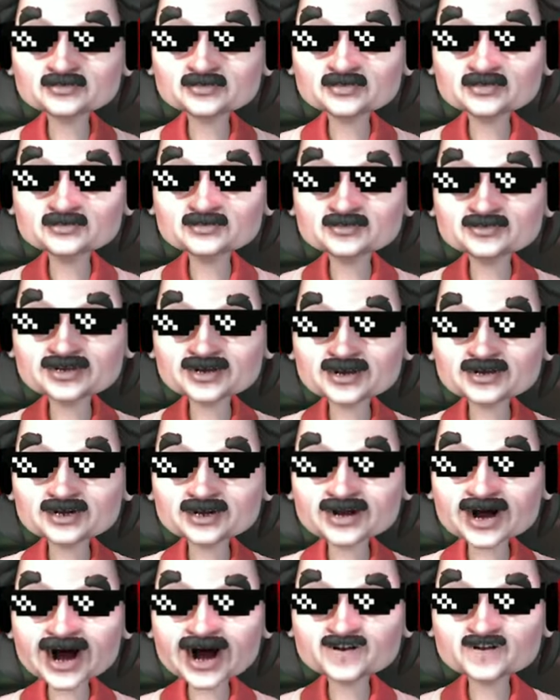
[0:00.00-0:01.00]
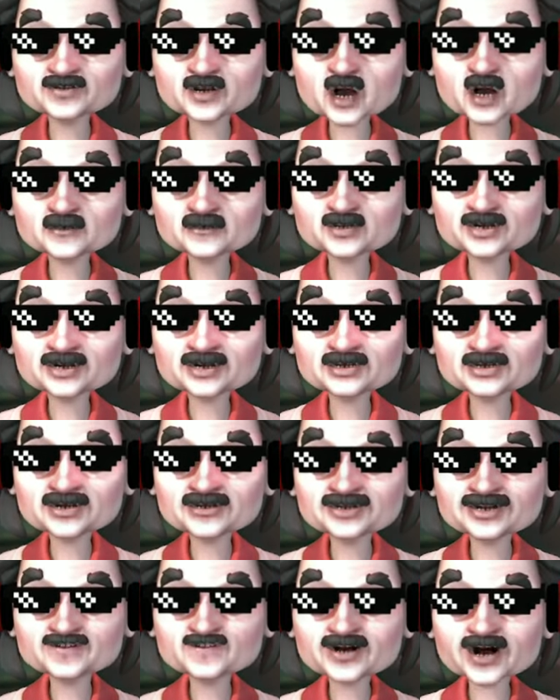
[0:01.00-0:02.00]
เคจ่ายต่อเพื่อนเค
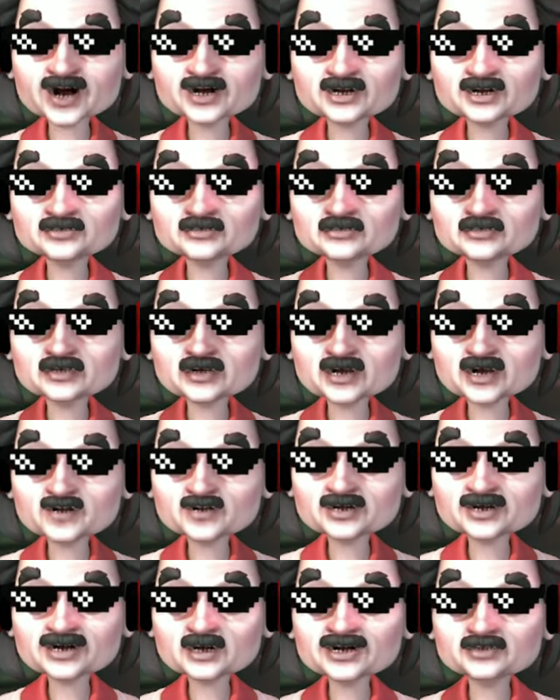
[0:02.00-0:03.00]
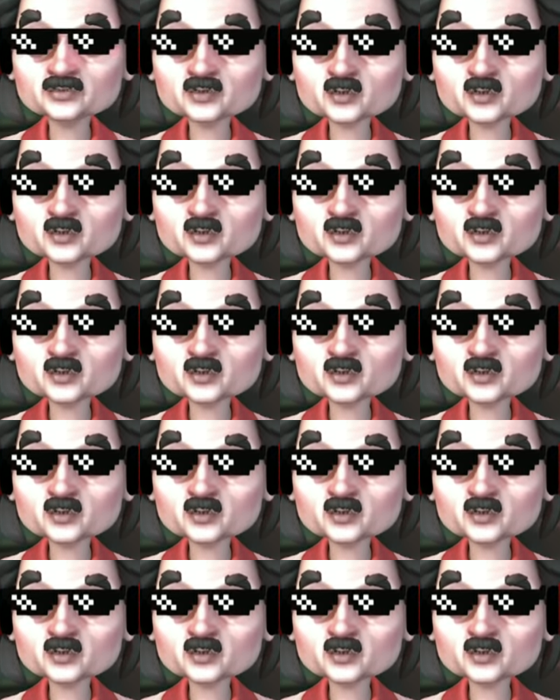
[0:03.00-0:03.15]
สองโอ้เป็นคิว